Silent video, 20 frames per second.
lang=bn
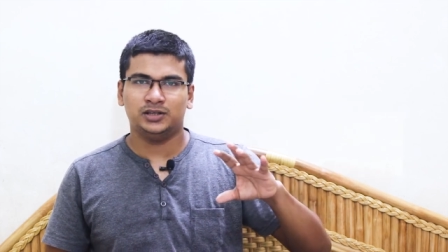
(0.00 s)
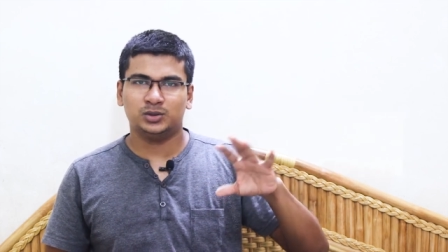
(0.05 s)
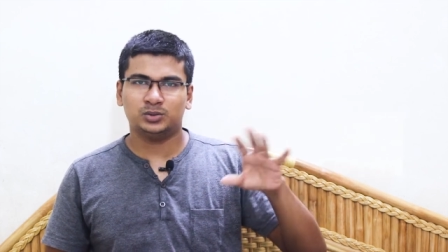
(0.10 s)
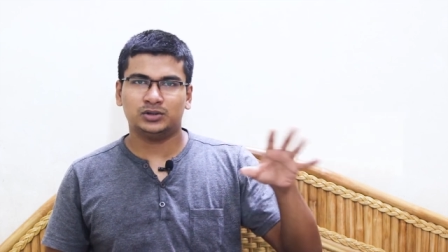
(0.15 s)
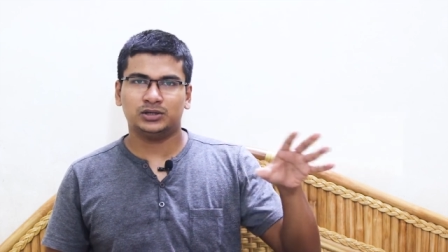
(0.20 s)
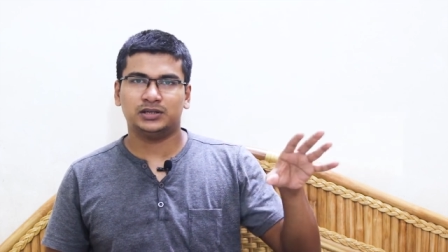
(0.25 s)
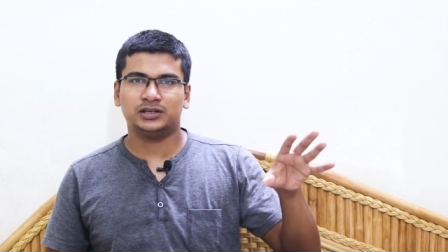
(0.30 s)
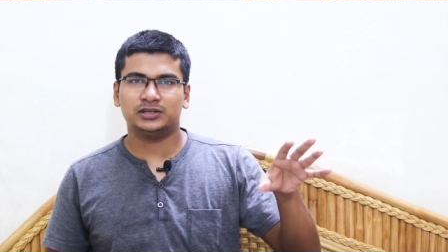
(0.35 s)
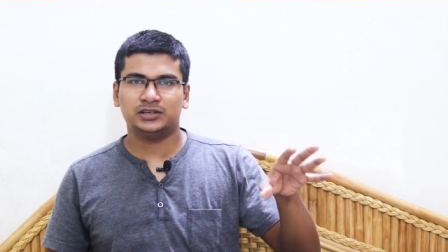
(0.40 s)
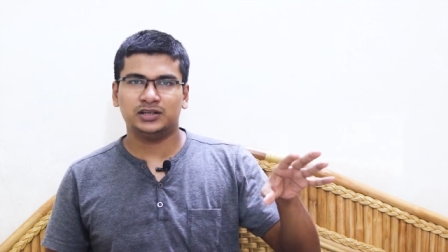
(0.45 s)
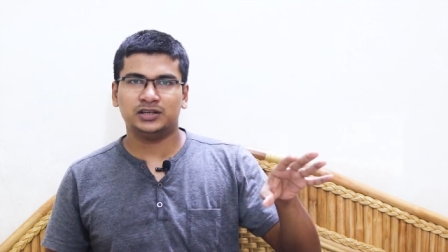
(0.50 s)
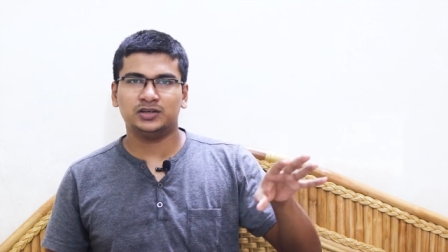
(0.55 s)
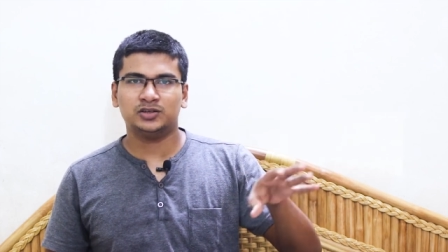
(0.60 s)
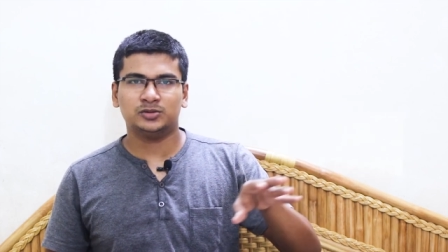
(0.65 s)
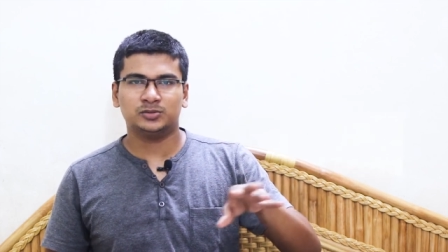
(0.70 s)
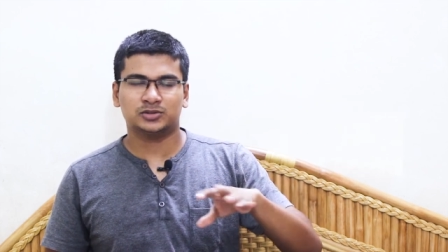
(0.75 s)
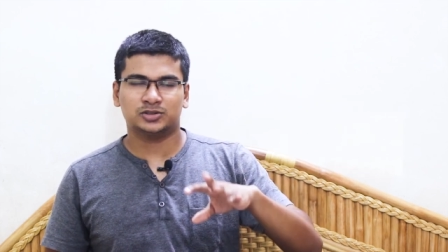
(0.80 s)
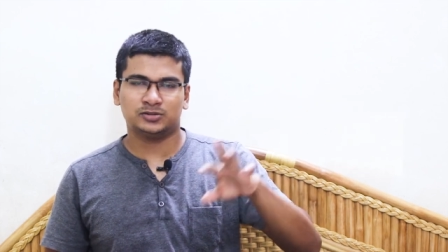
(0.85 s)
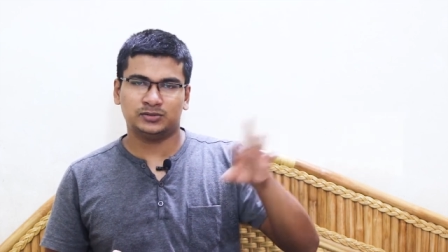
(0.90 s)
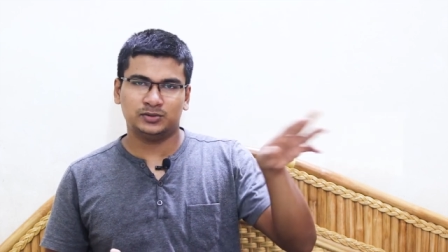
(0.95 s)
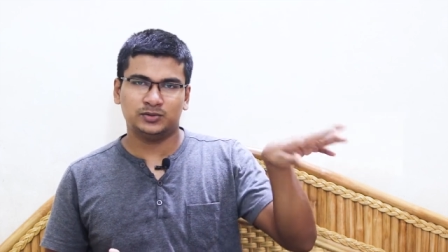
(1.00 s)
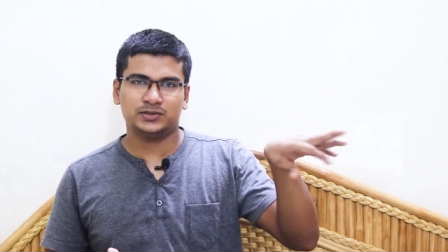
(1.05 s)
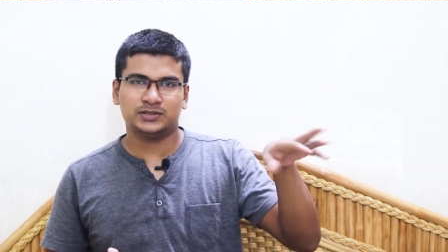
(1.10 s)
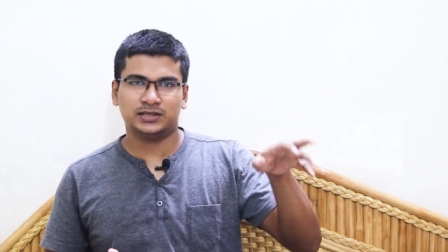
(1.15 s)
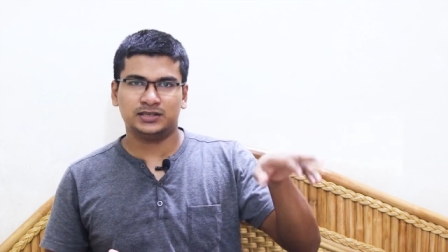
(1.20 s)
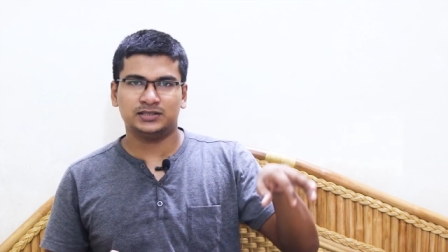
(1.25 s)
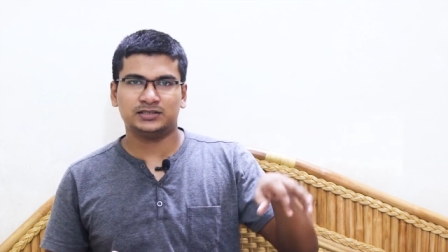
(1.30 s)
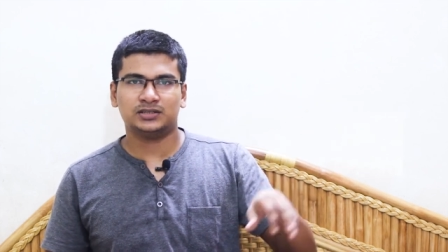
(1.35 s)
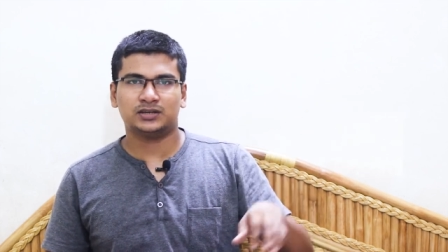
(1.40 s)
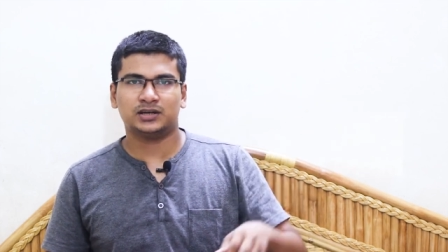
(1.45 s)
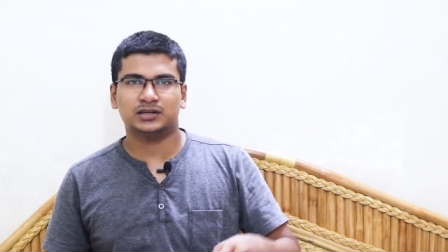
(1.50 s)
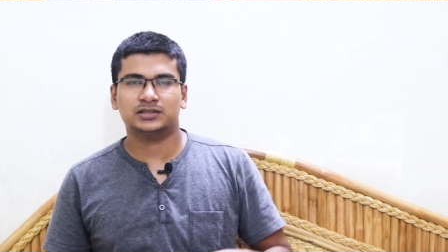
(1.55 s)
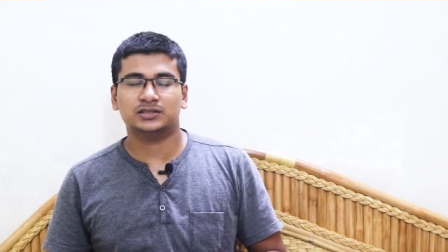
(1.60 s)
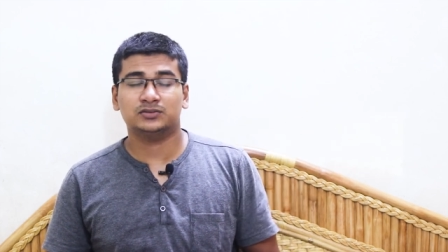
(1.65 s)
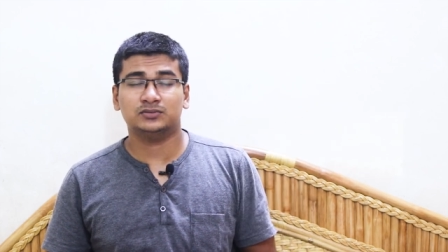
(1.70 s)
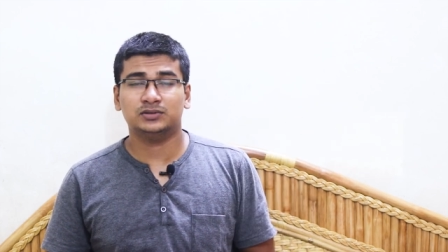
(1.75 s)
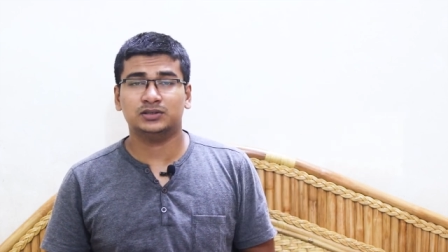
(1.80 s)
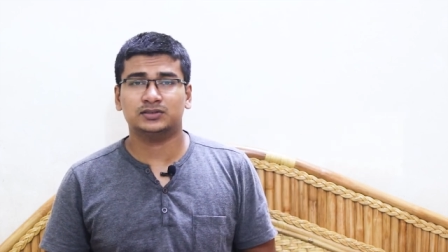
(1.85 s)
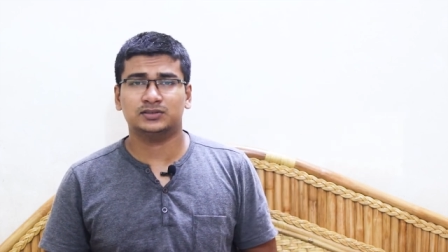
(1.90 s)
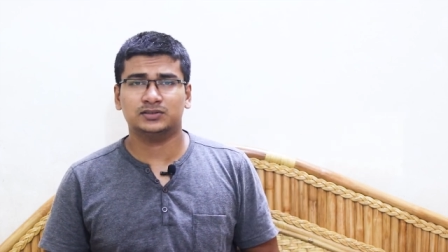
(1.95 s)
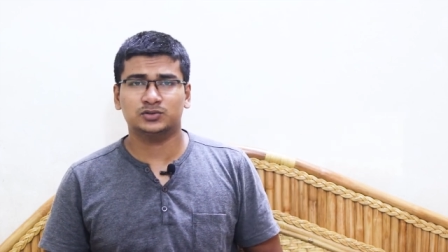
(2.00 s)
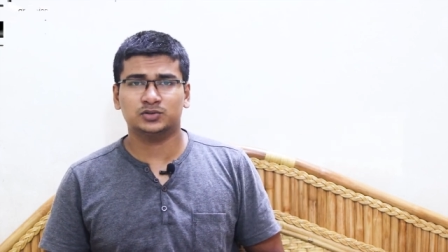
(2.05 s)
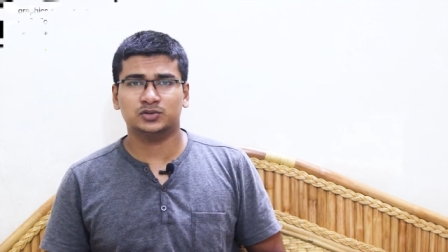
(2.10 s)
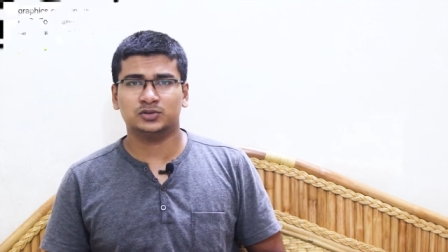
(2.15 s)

ইউনাইটেড কিংডম অথবা সাইডের যে কান্ট্রিগুলো আছে